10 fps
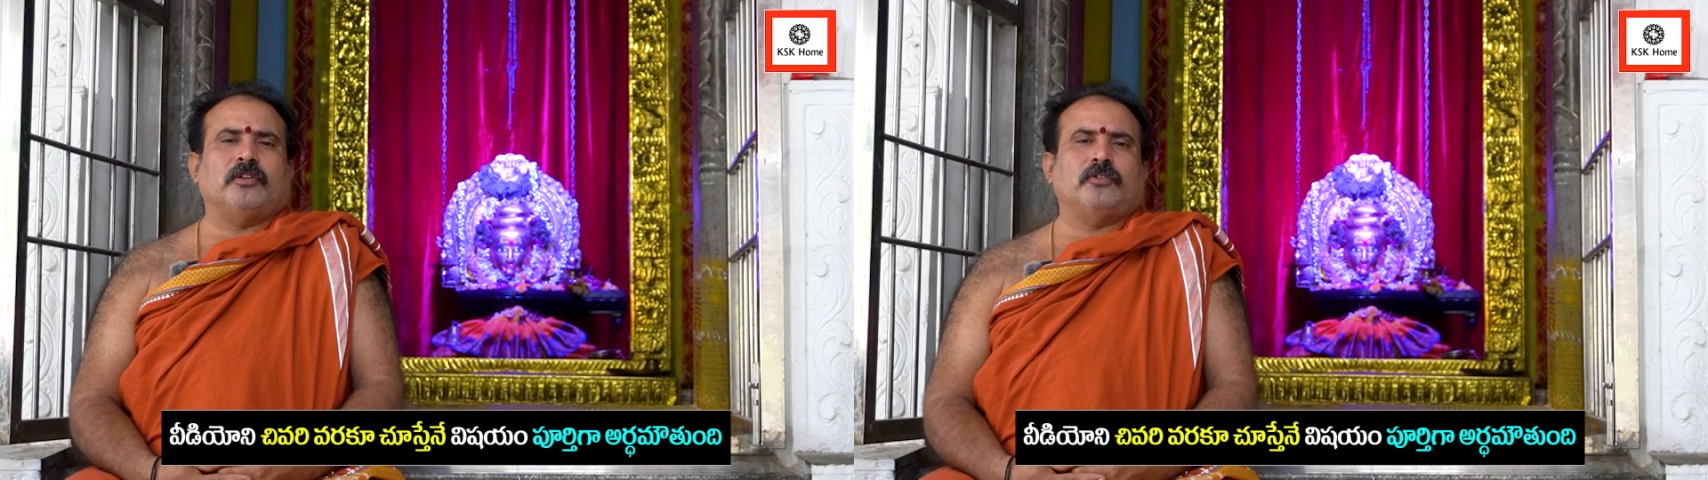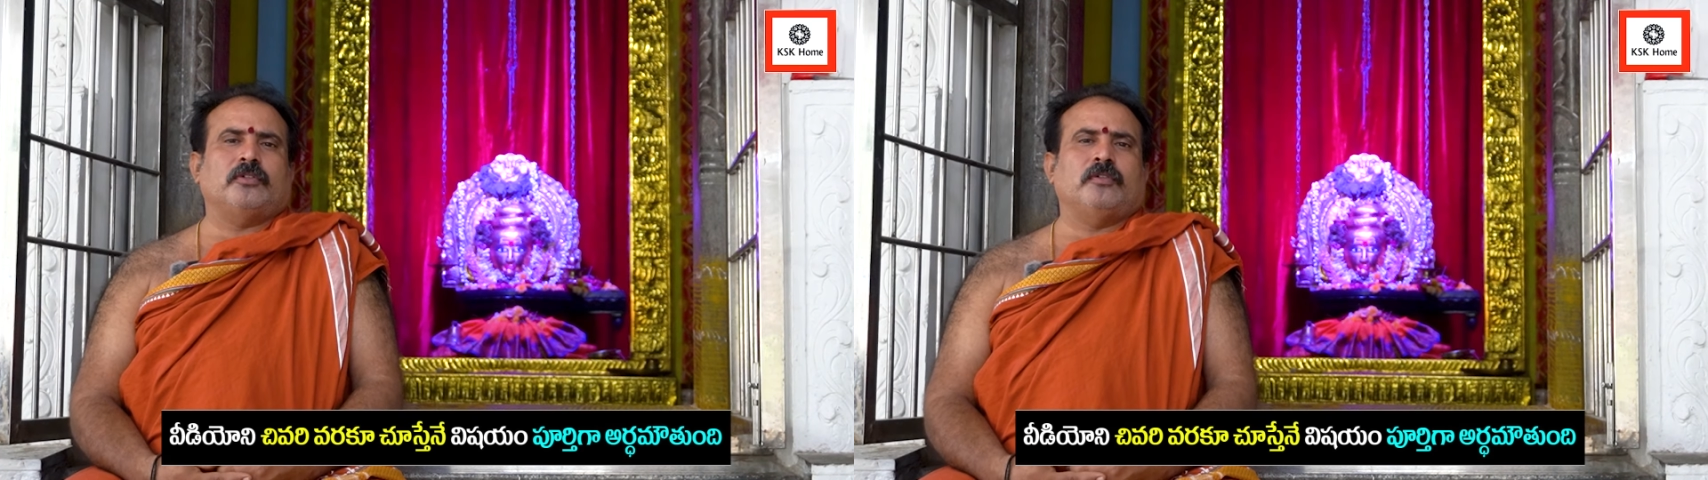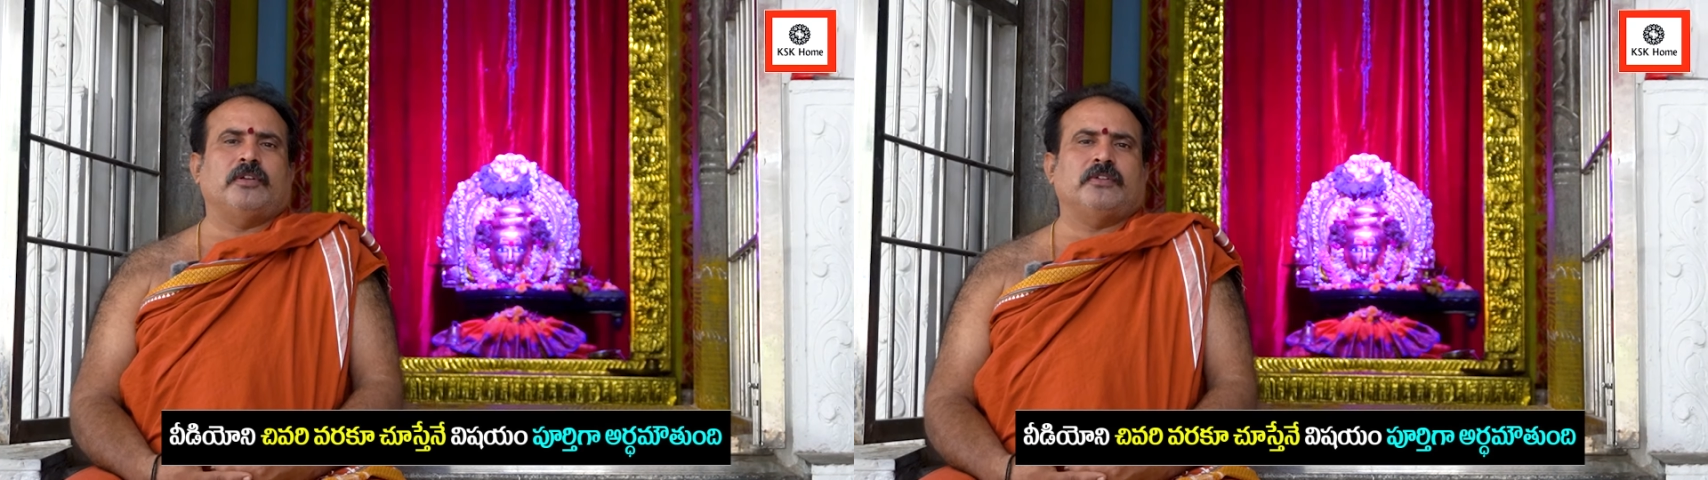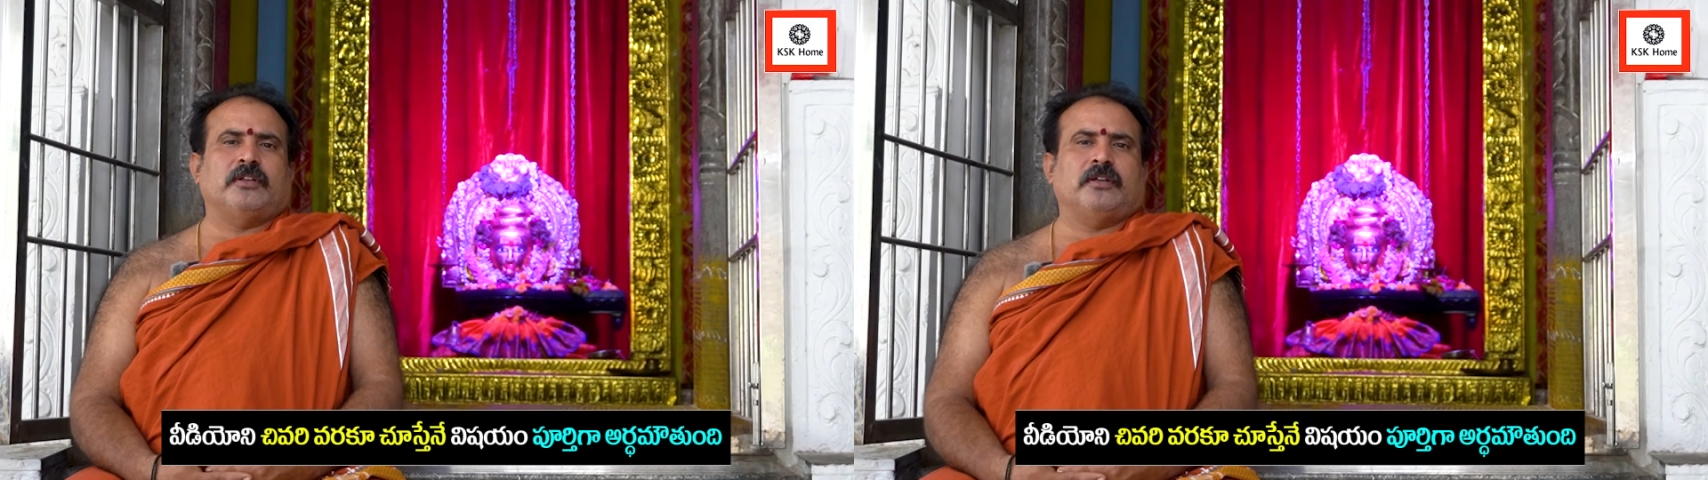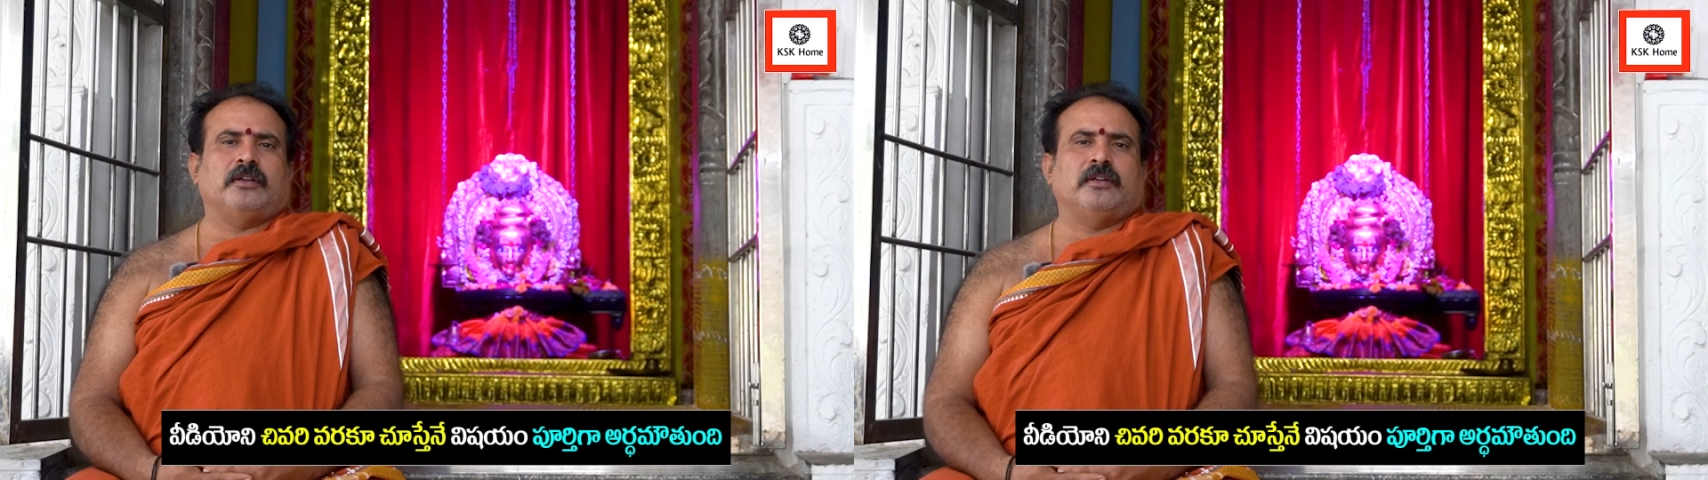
తెలుసుకోవలసిన